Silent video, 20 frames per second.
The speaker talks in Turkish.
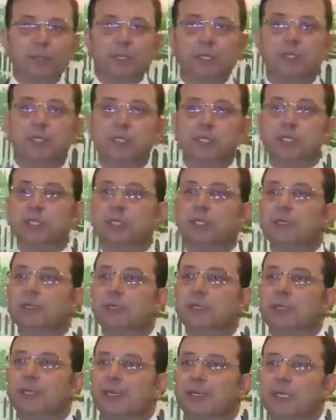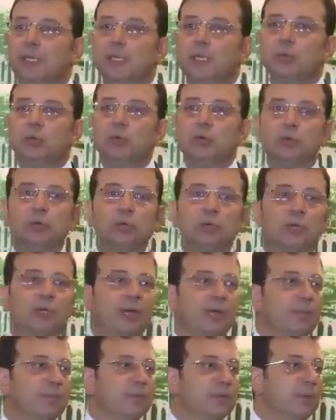bir kişinin dediğini
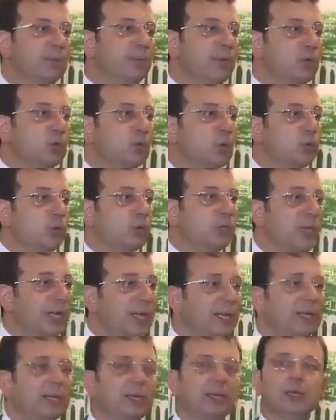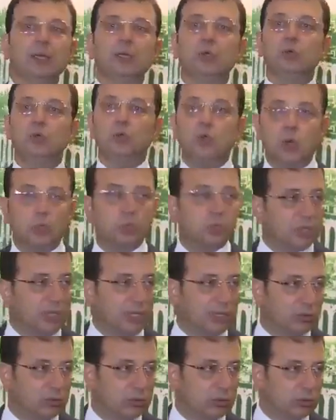uygulayan bir metodu da yok
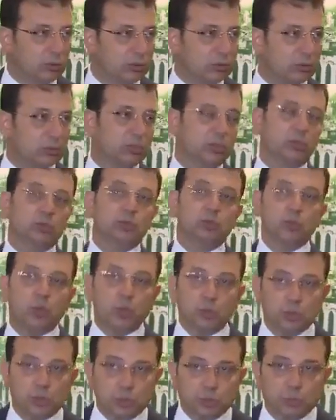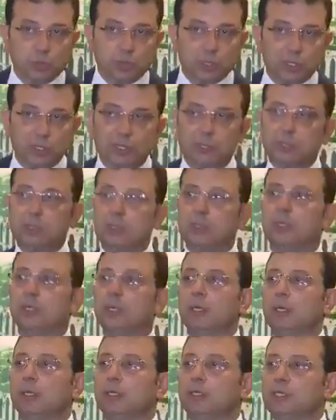sayıyoruz. Yok hükmündedir.
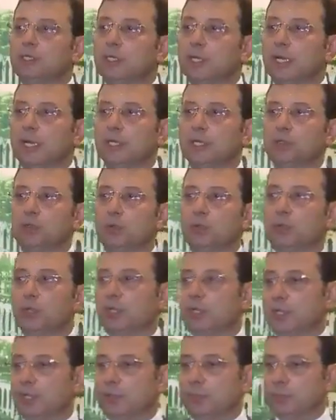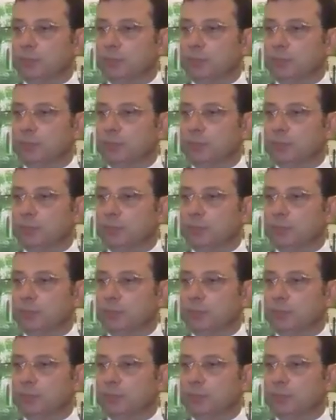Siyasi ömürleri